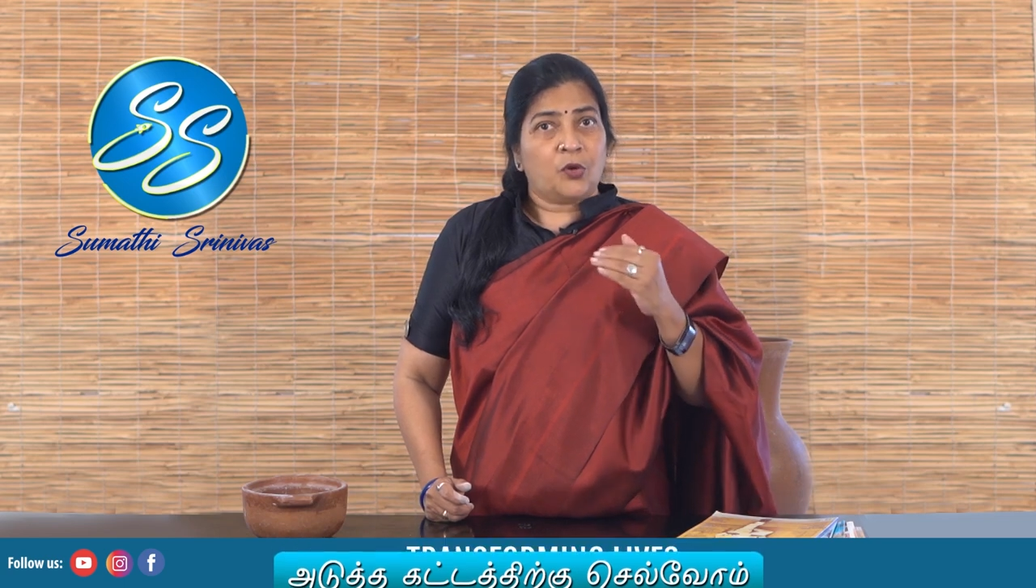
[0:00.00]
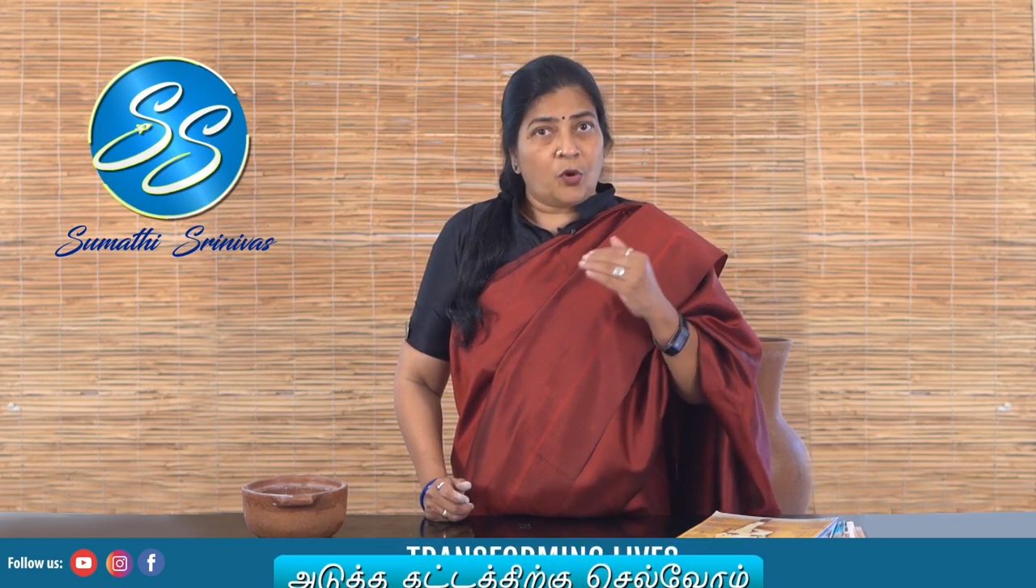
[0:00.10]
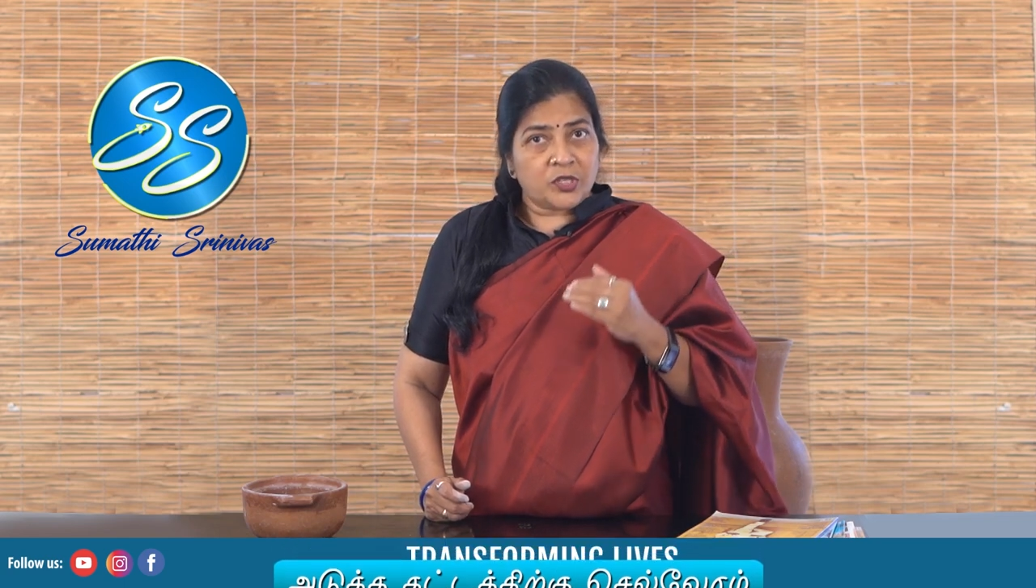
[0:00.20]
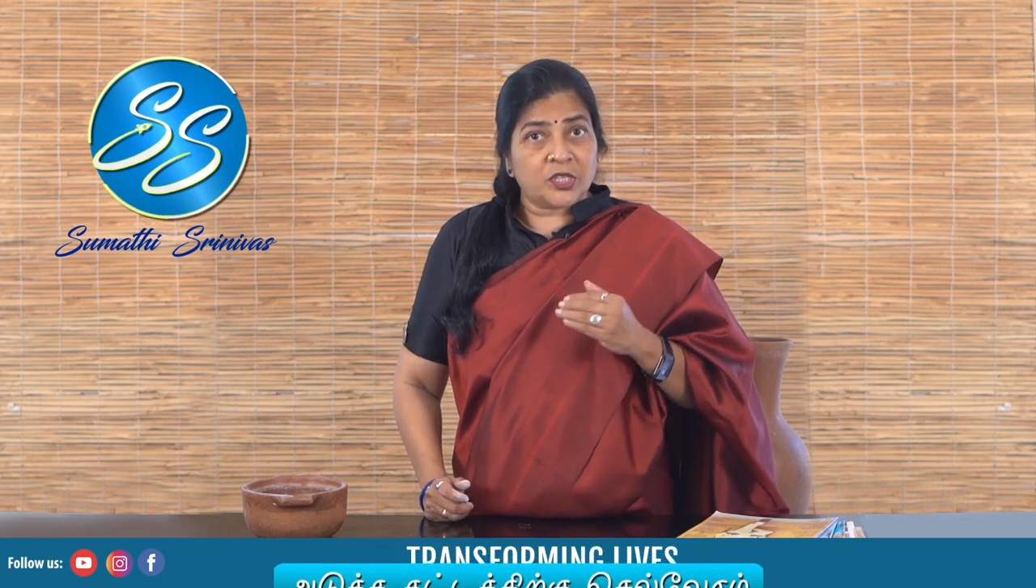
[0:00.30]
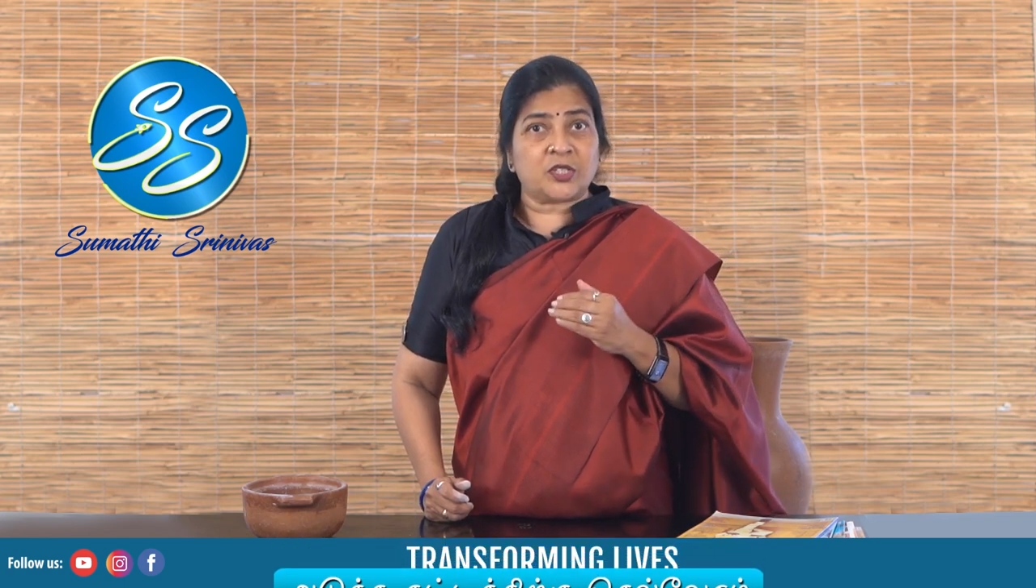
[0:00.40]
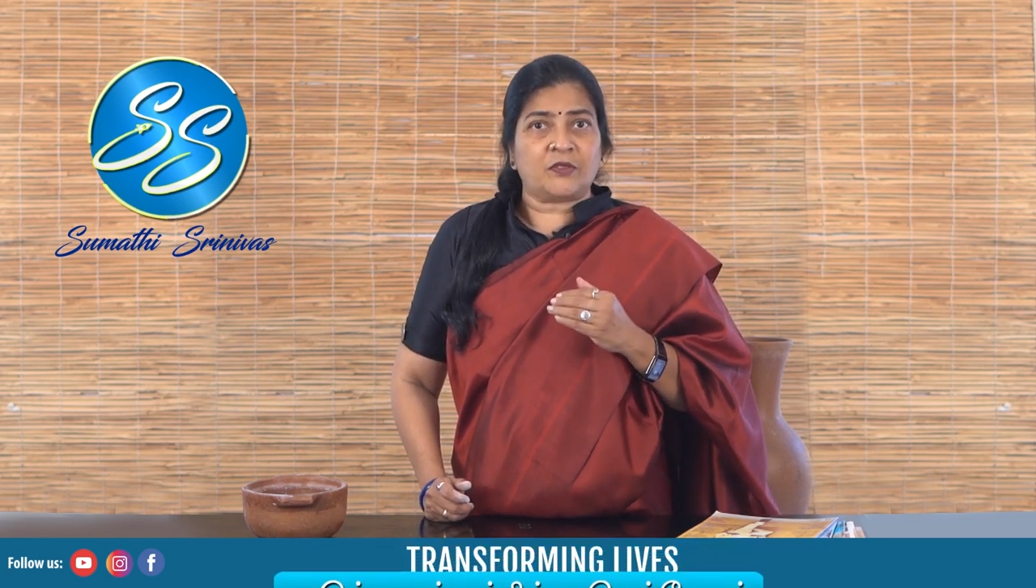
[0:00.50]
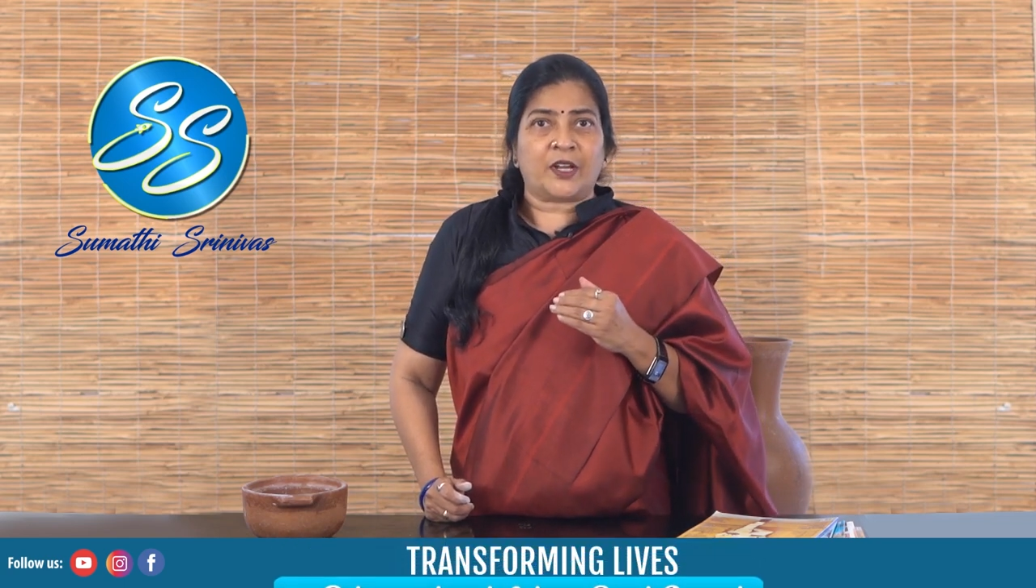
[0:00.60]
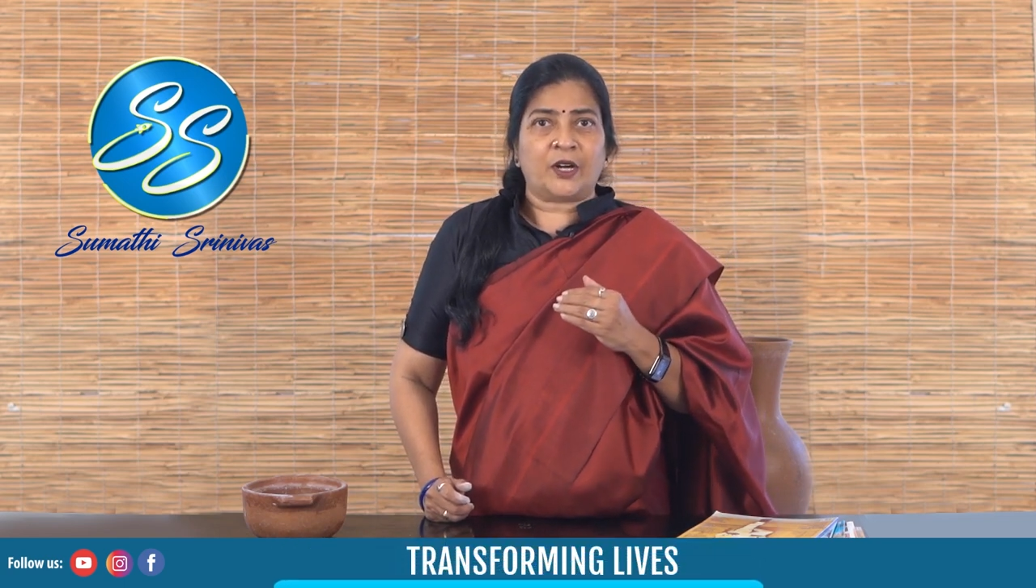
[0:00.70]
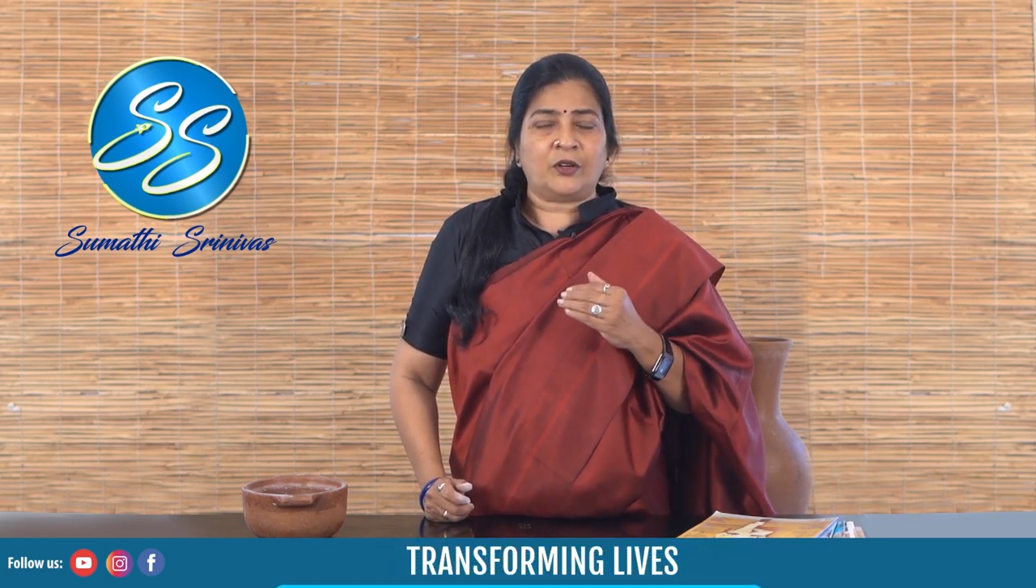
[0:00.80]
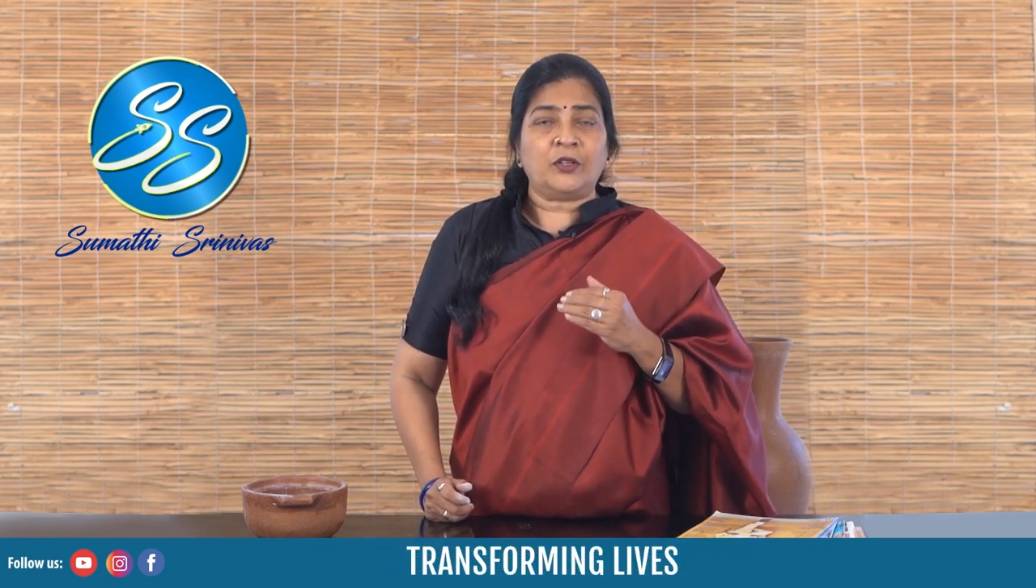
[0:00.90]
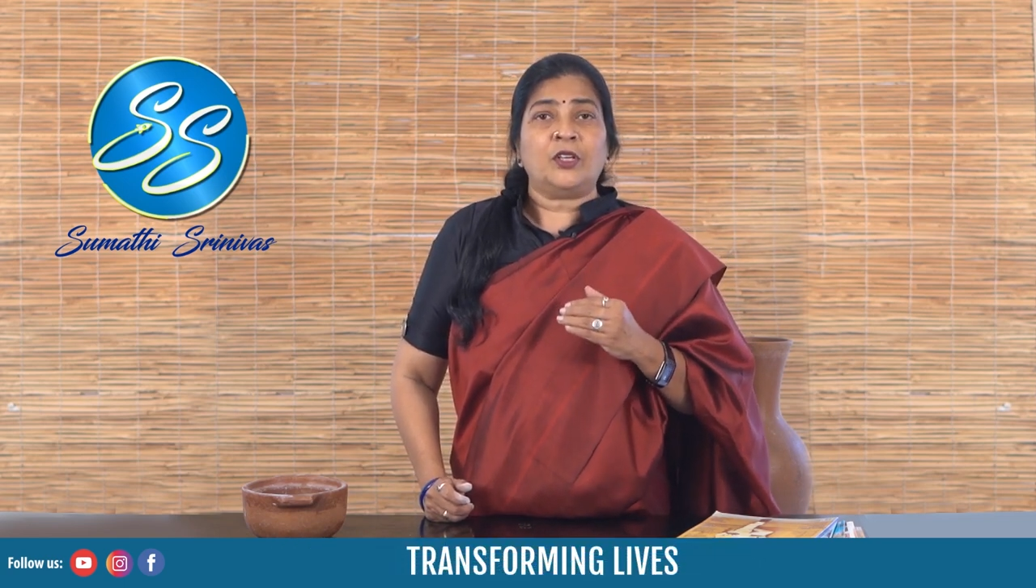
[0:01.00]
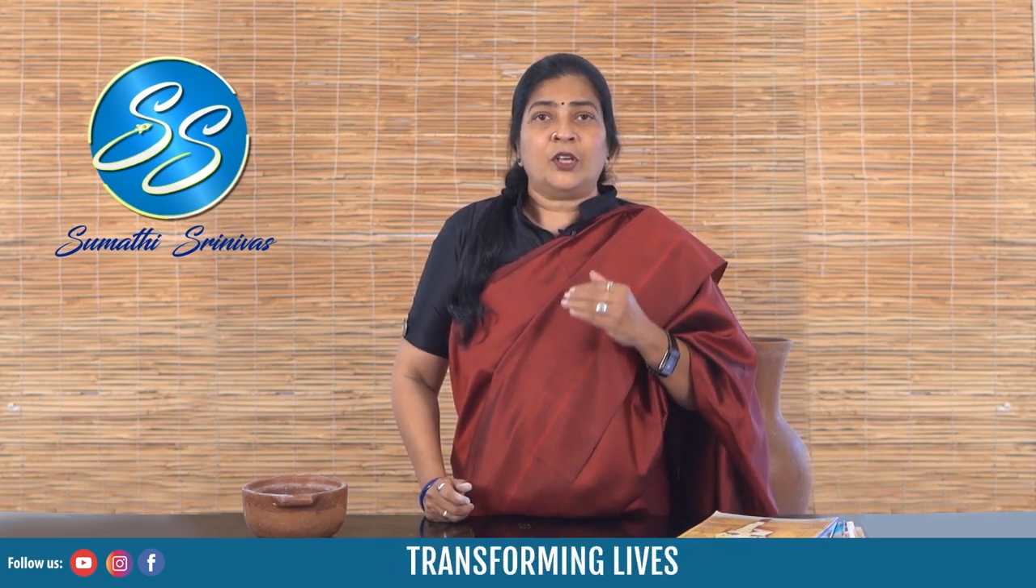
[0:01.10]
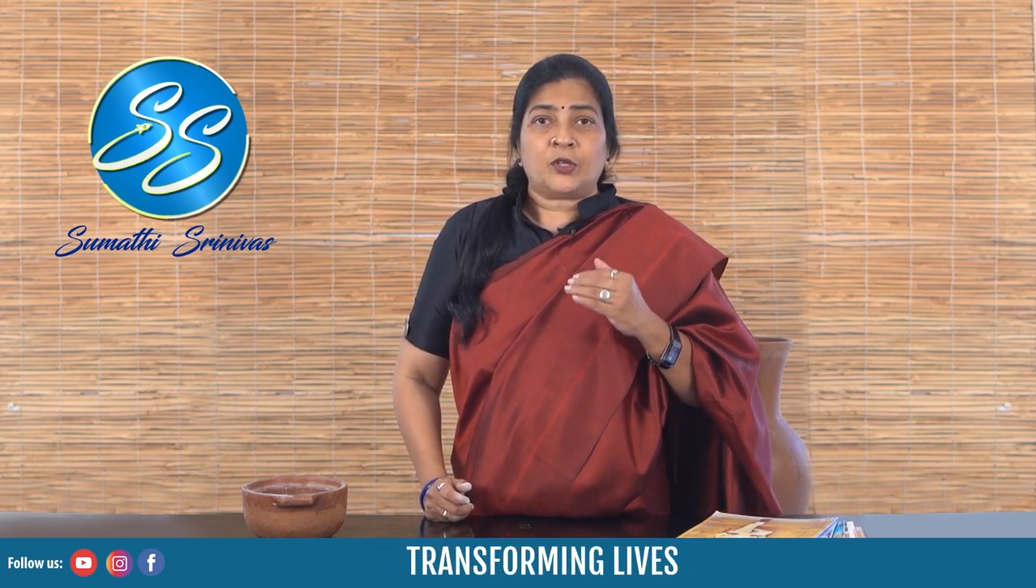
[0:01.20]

யோசித்து வரணும்